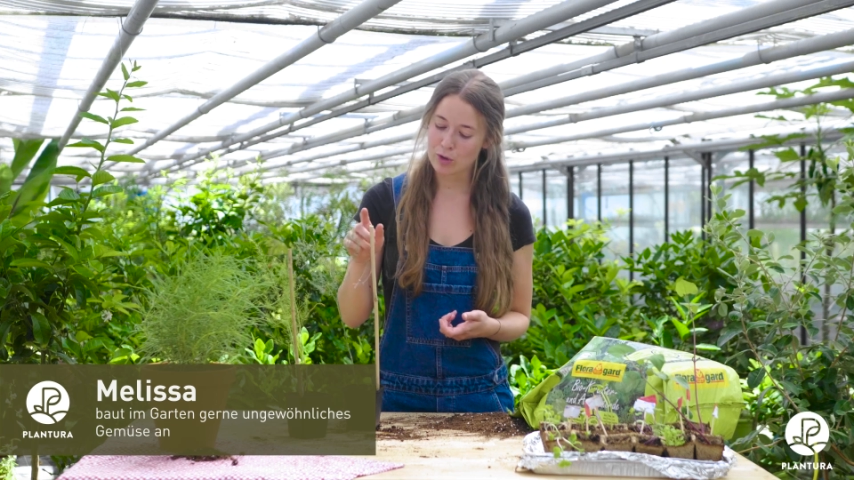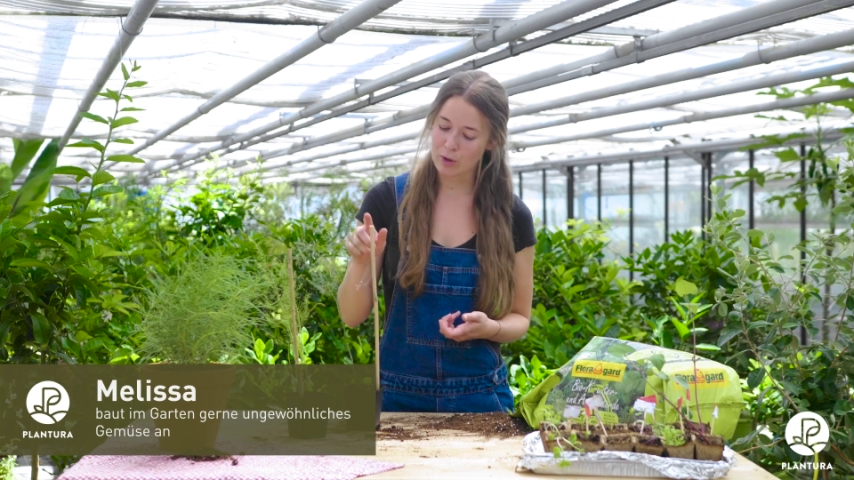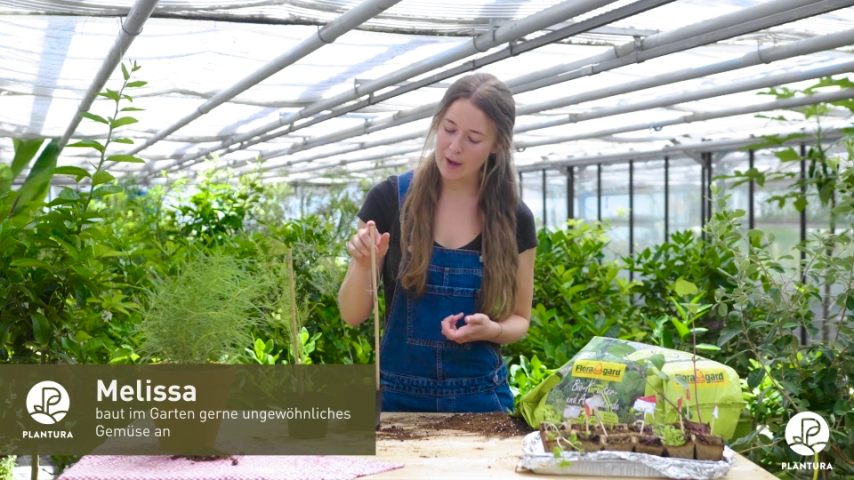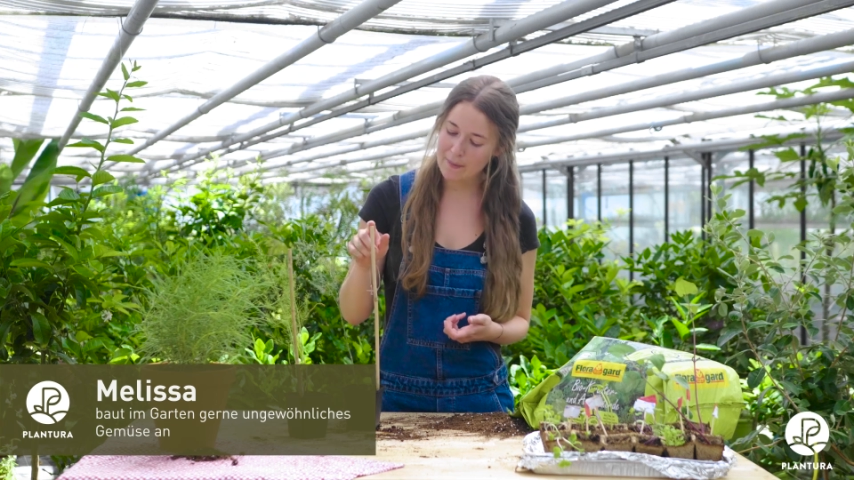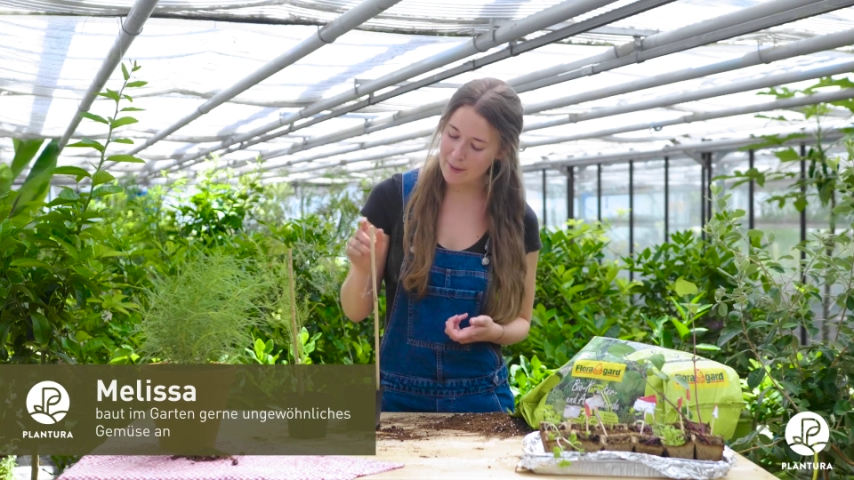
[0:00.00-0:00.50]

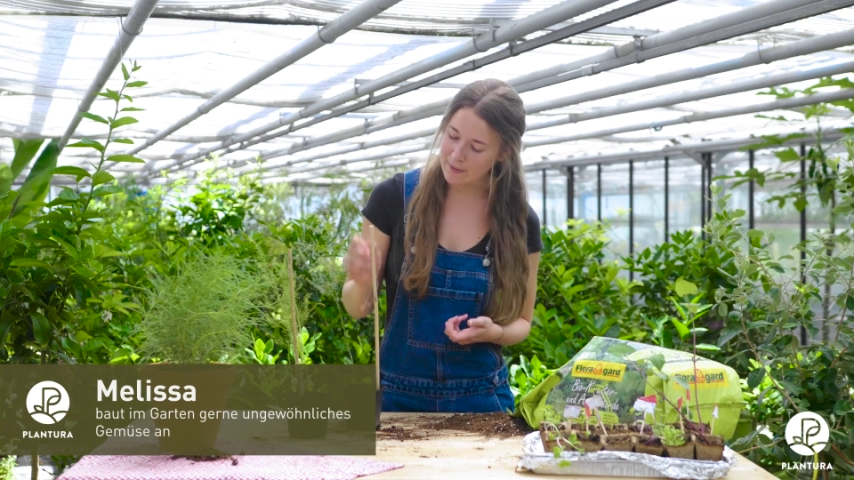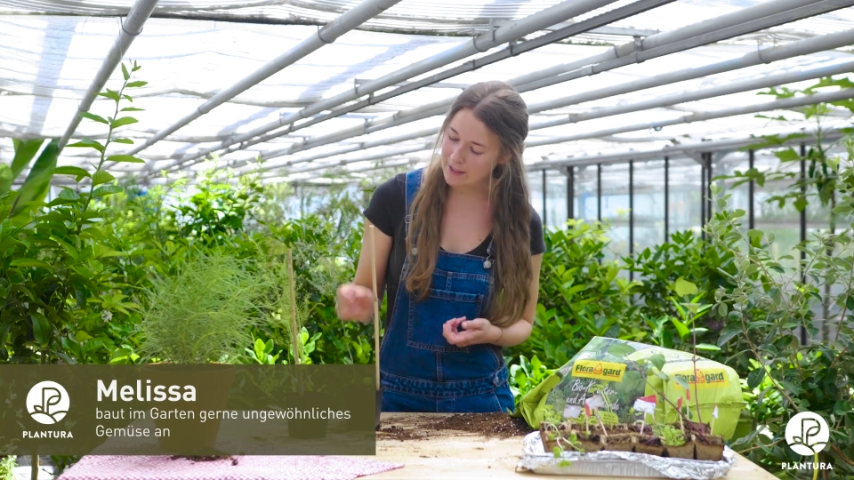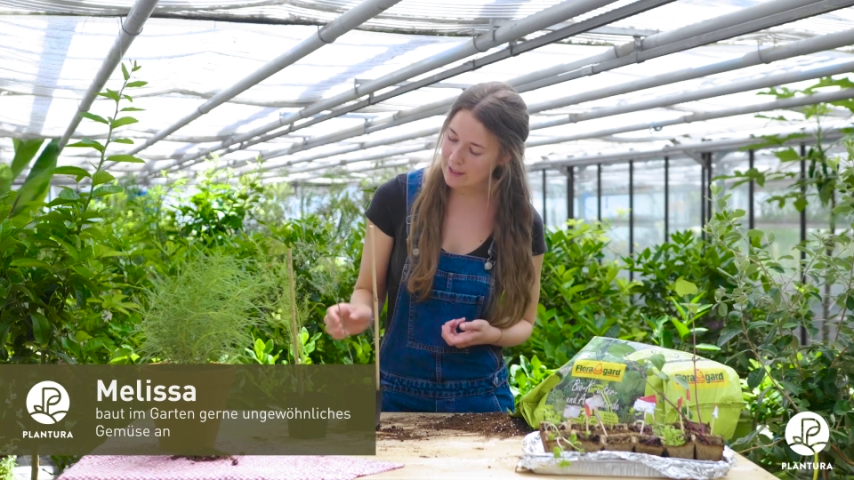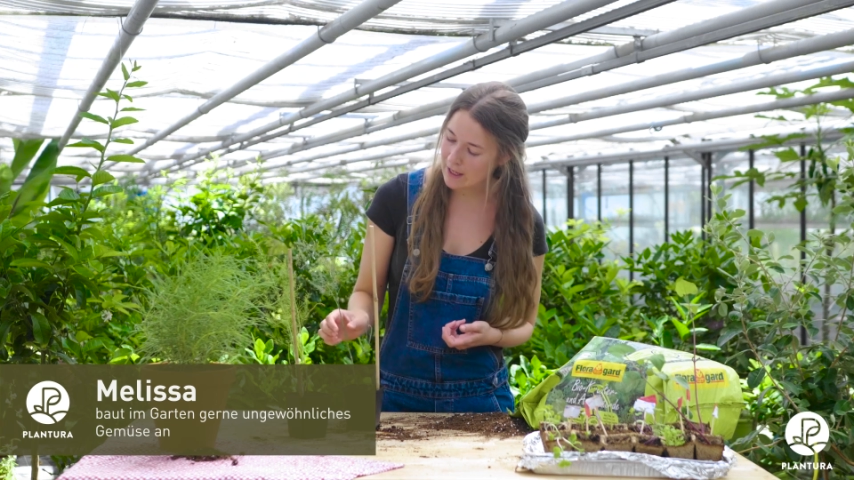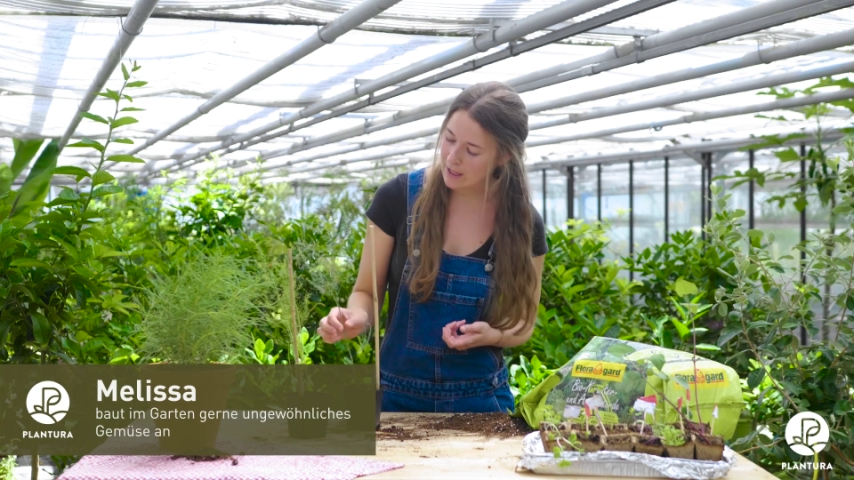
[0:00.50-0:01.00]
Zum einen habe
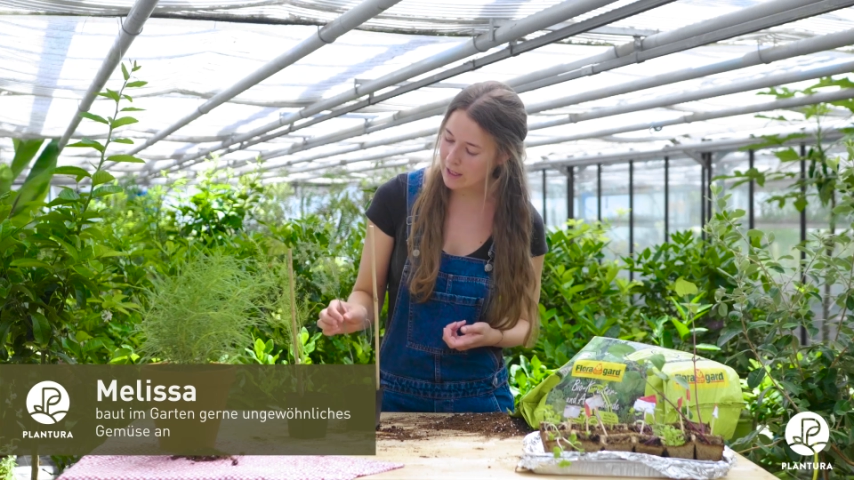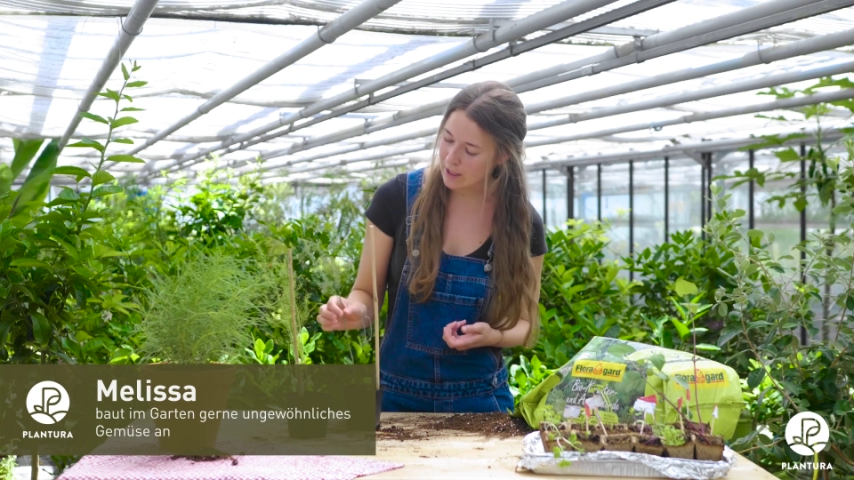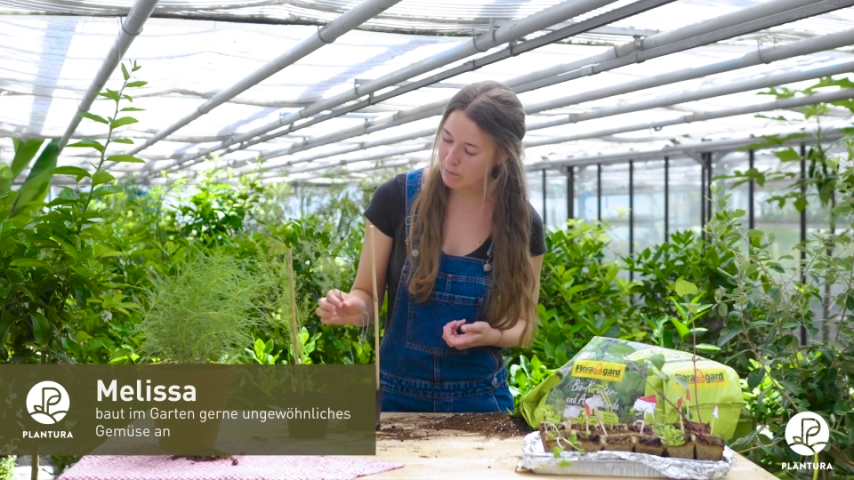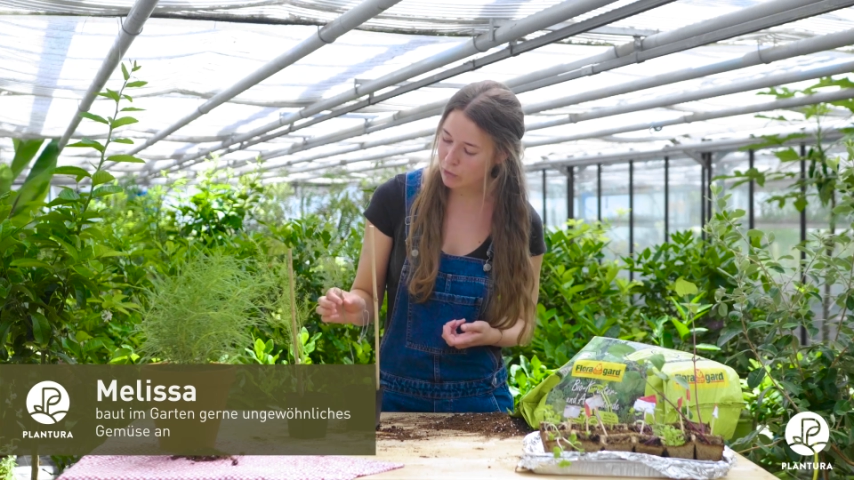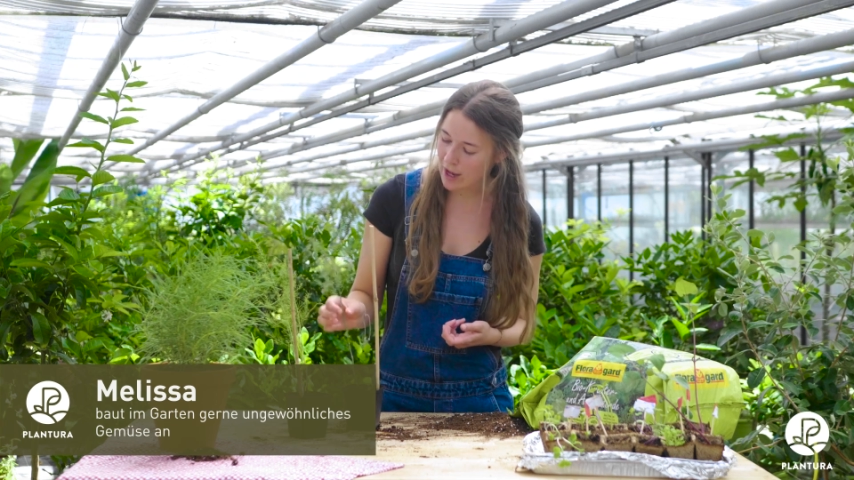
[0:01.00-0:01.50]
ich hier
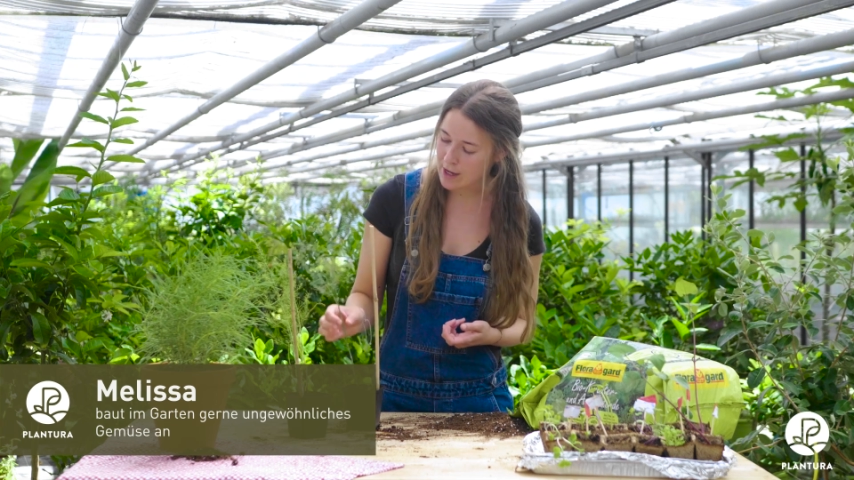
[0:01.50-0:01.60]
eine